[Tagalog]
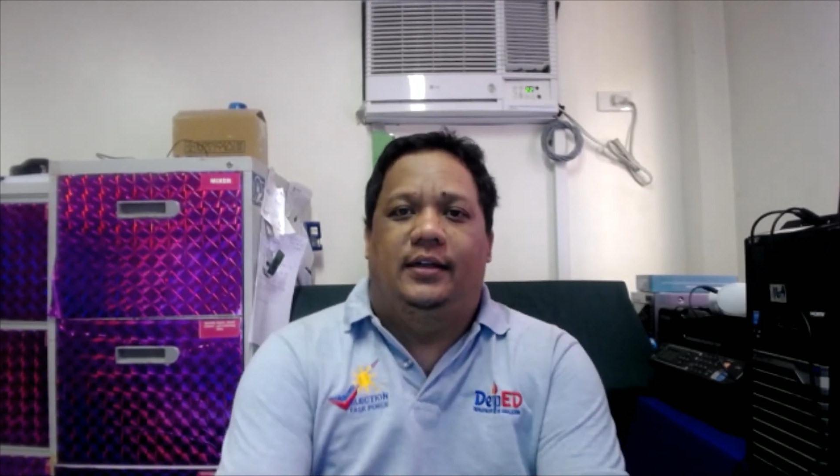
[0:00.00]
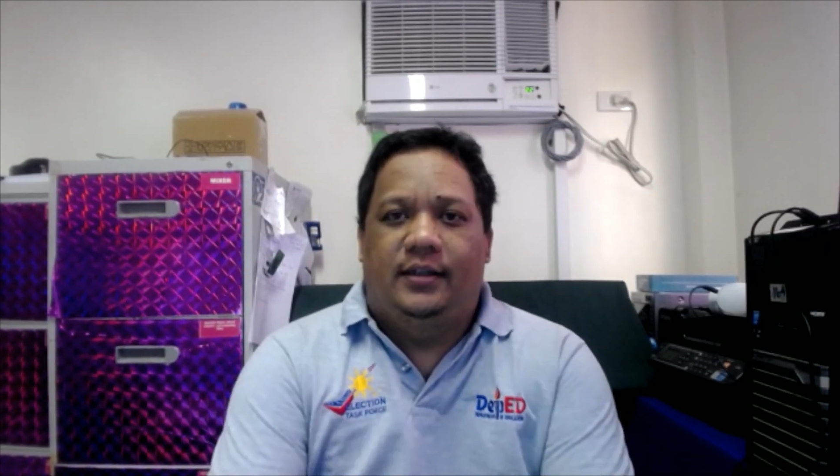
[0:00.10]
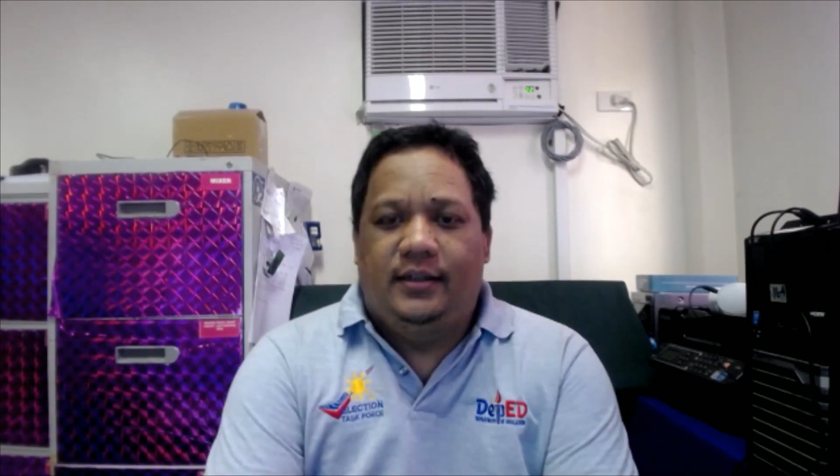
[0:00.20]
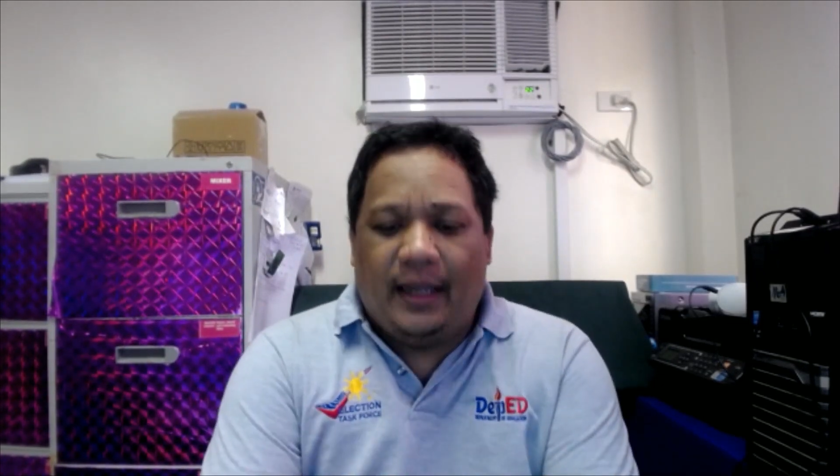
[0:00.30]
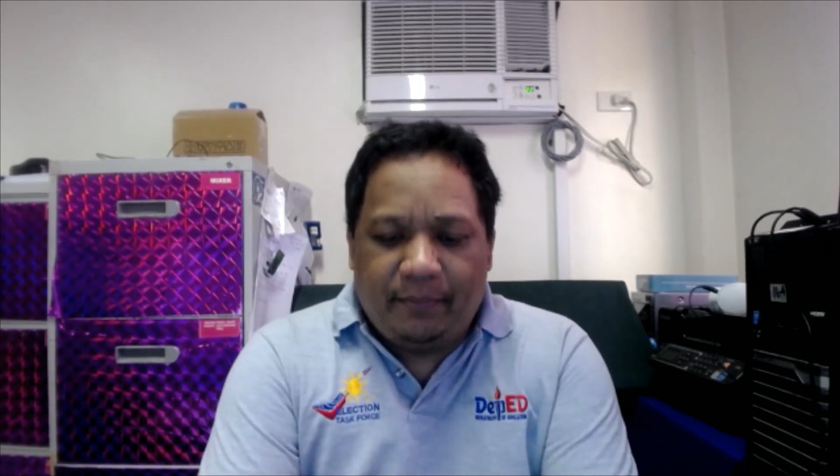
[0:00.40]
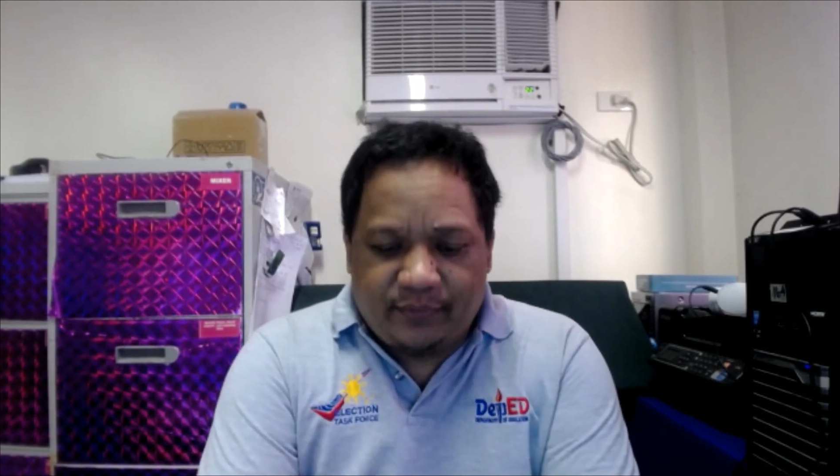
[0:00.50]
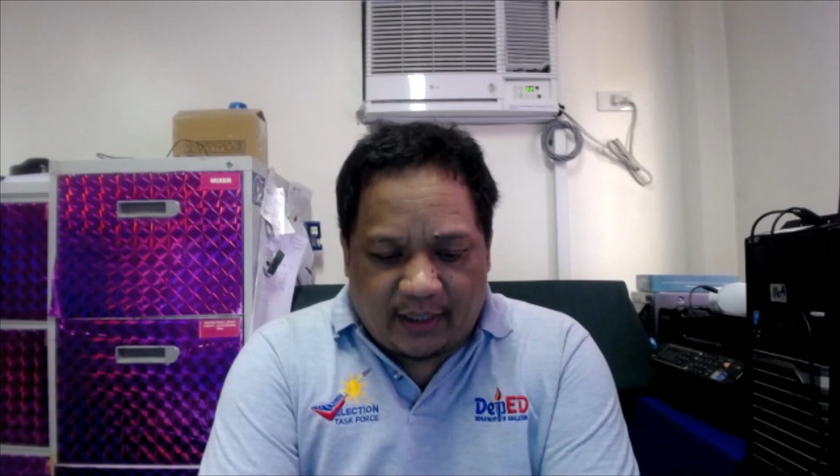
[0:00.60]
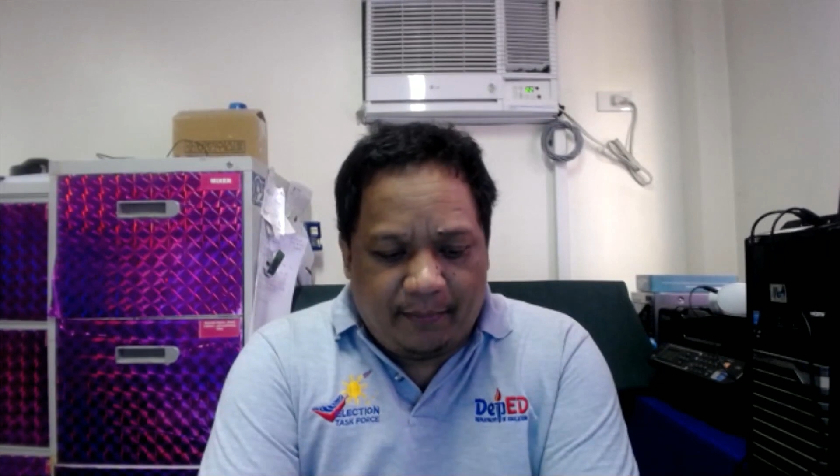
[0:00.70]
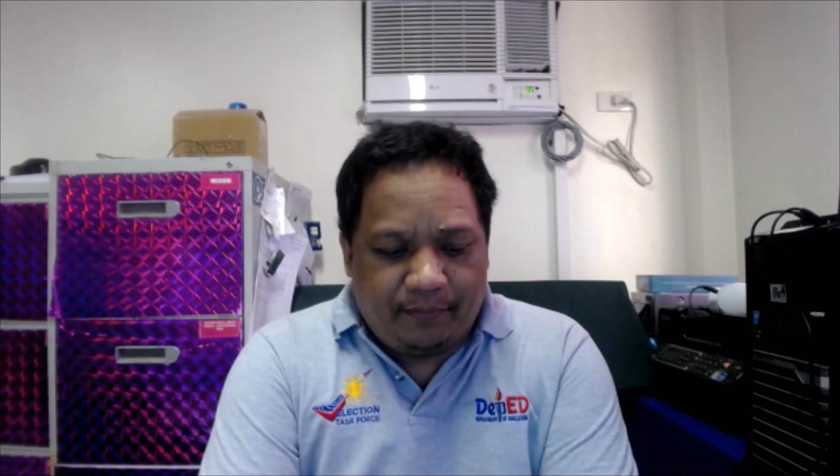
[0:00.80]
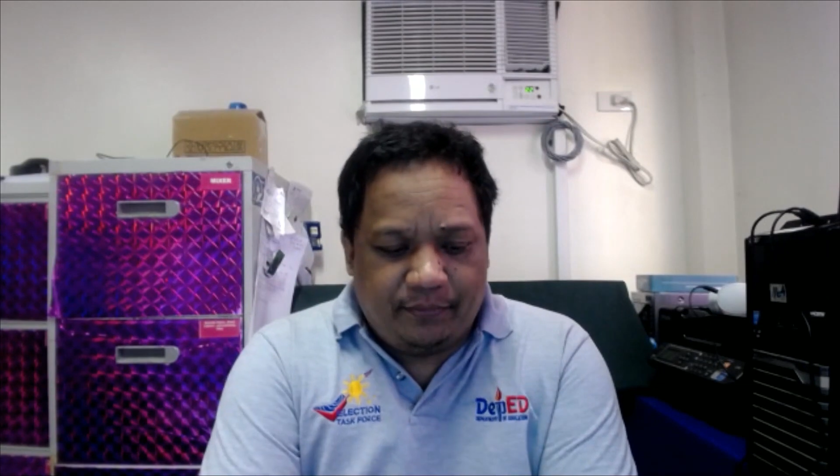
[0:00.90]

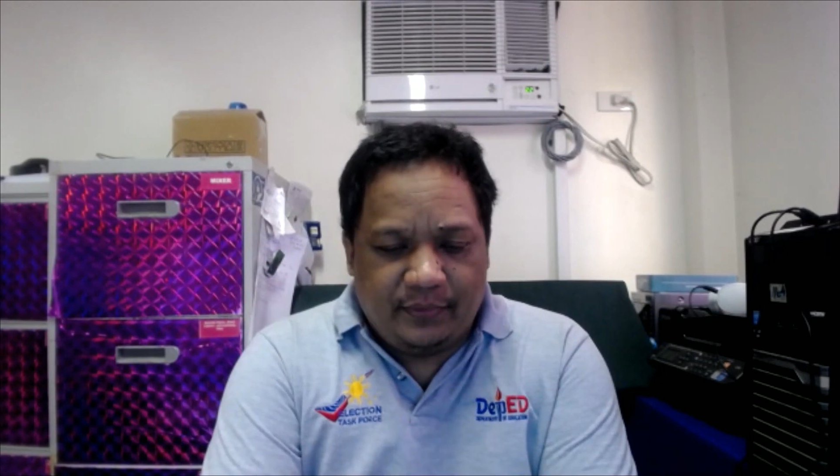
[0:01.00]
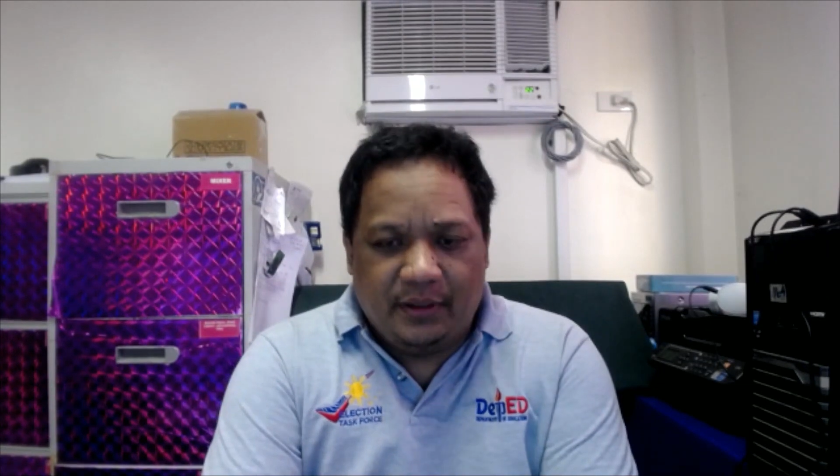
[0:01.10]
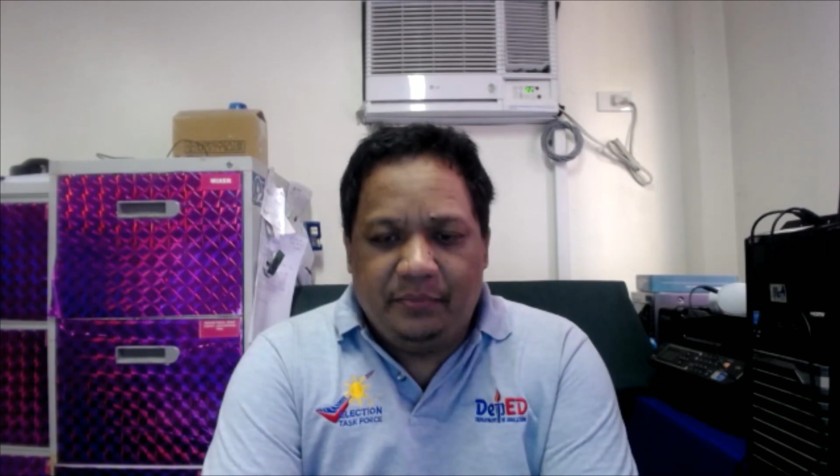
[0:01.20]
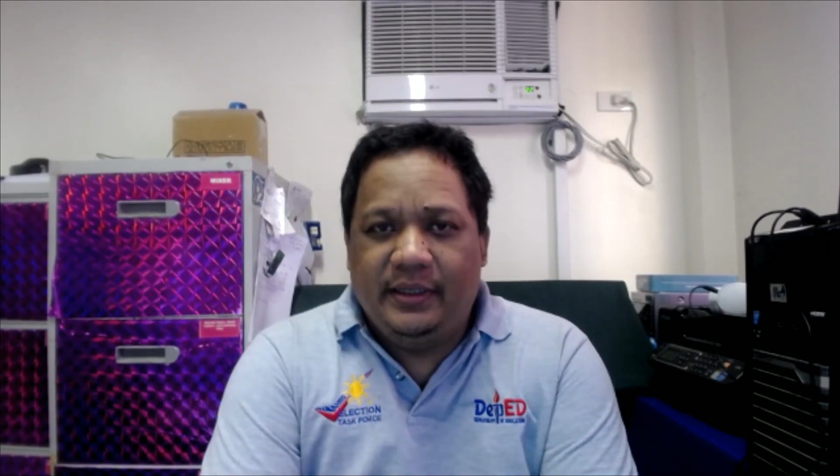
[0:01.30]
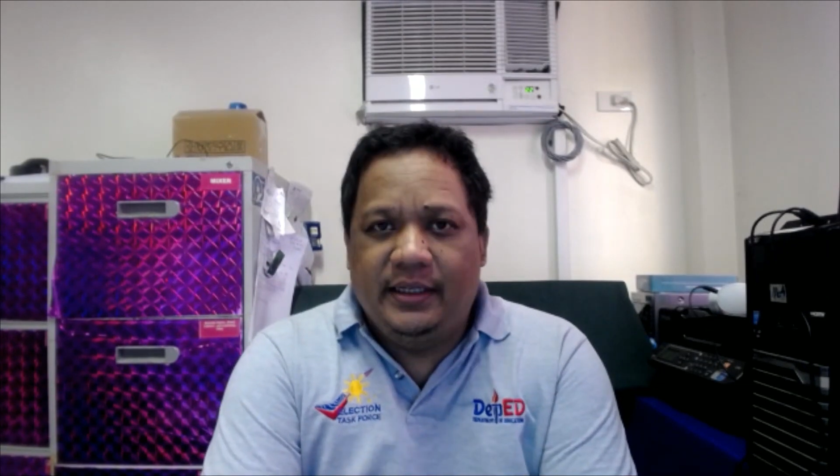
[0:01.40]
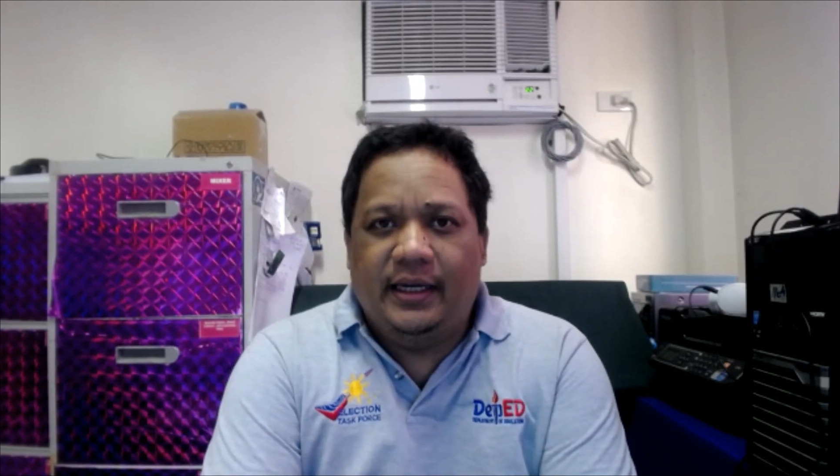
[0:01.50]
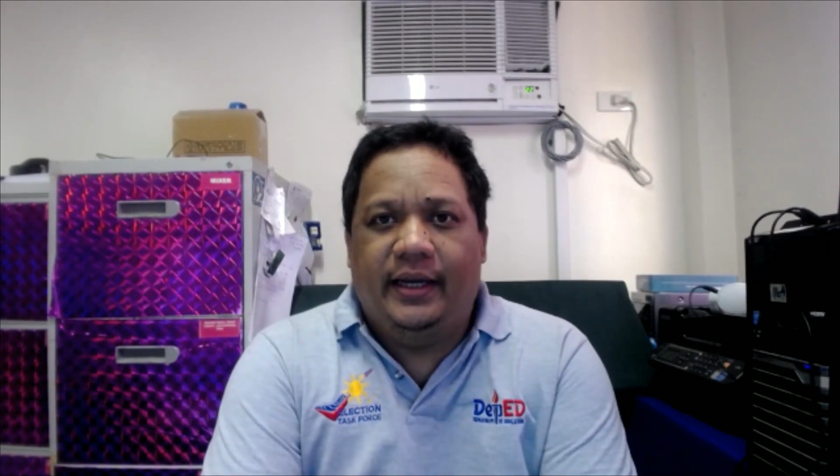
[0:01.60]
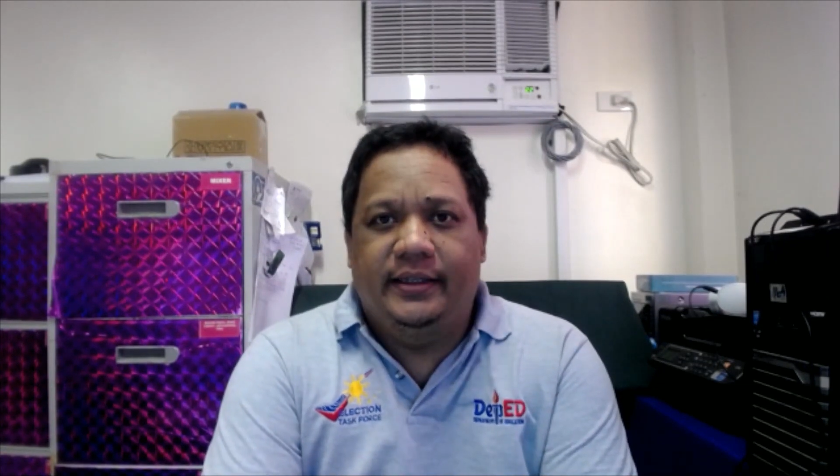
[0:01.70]
laptop na binigay